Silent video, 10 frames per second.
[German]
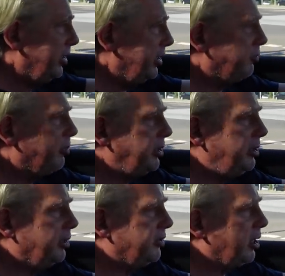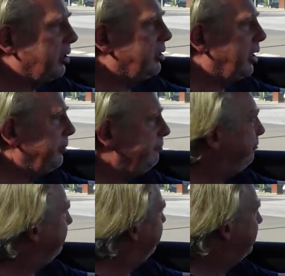dass man hier sagen kann,
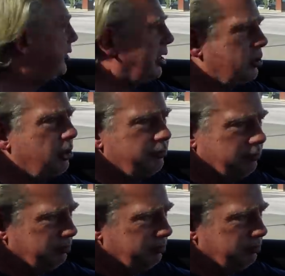na komm,